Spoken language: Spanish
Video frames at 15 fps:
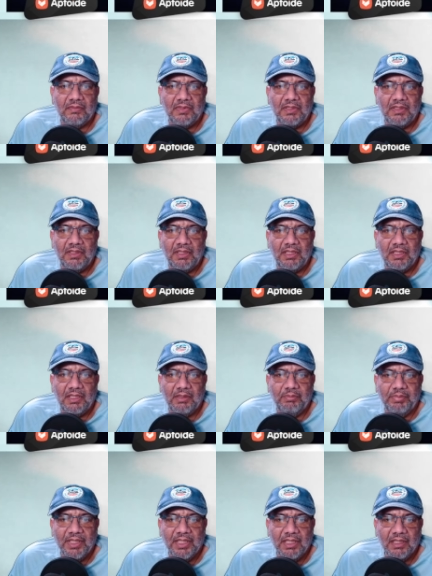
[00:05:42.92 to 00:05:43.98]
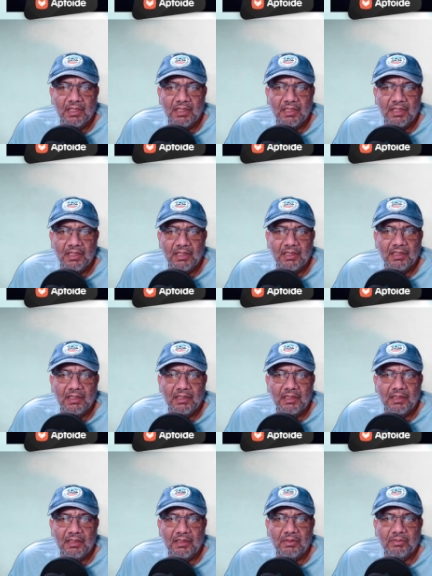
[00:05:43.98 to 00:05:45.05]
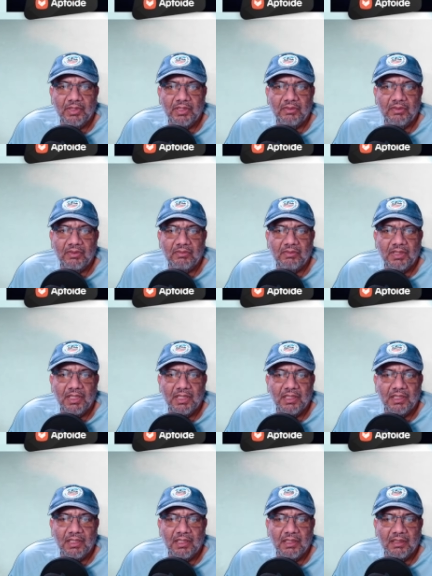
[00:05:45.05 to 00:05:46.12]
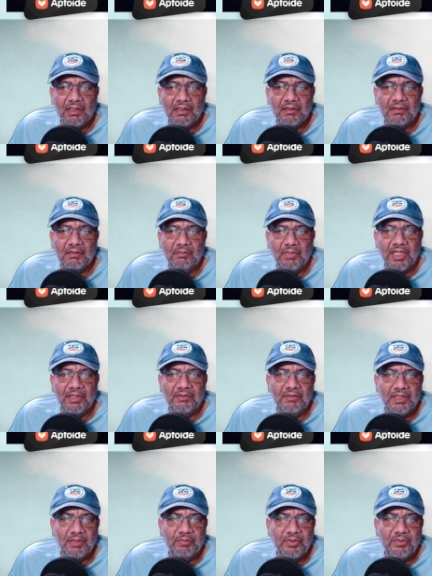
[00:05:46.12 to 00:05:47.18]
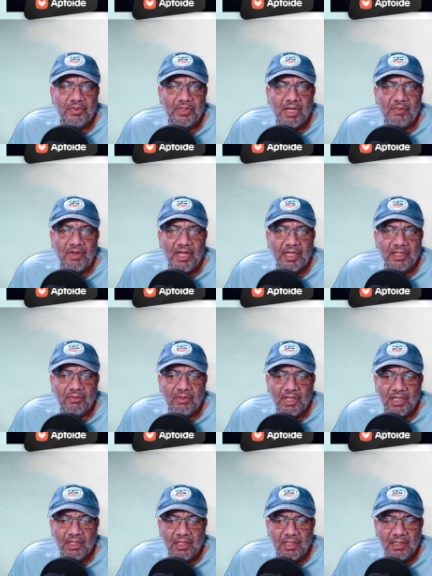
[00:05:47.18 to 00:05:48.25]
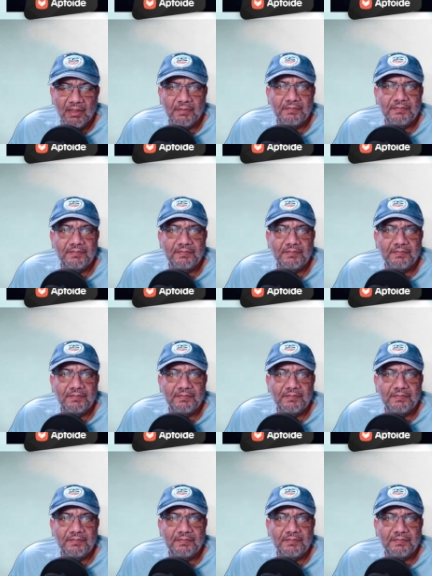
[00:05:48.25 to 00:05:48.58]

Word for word: Y para, no me acuerdo cuál era la, bueno, después buscamos ahí cuál es la...